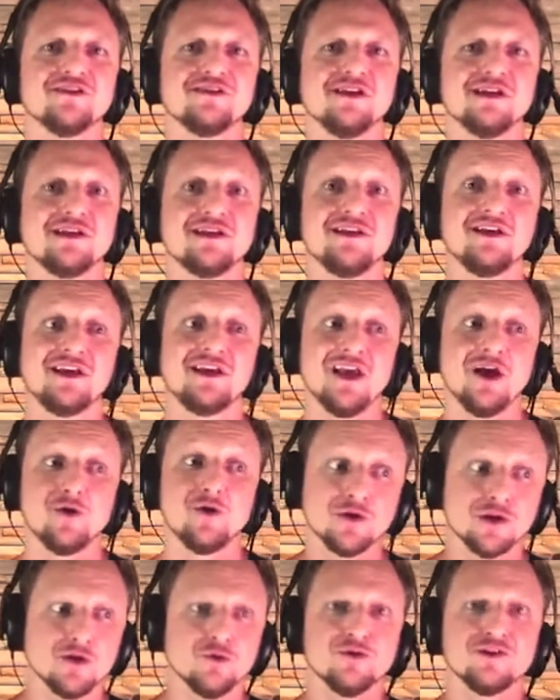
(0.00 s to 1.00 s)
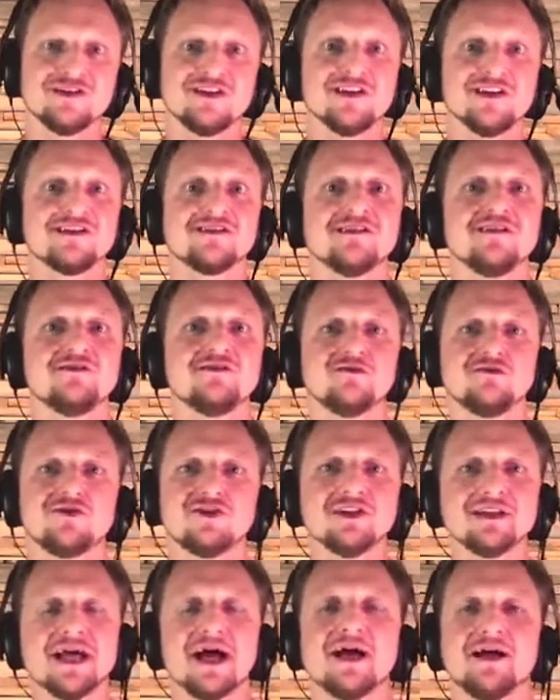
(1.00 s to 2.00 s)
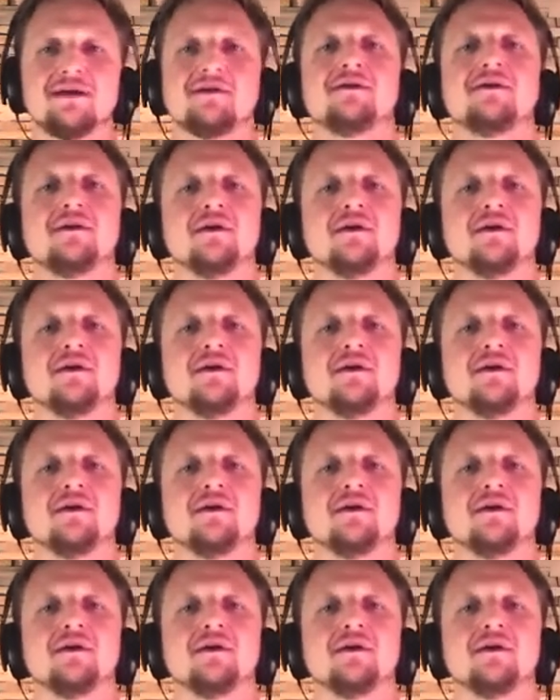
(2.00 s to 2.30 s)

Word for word: fazer aqui, que é o que o exercício te dá.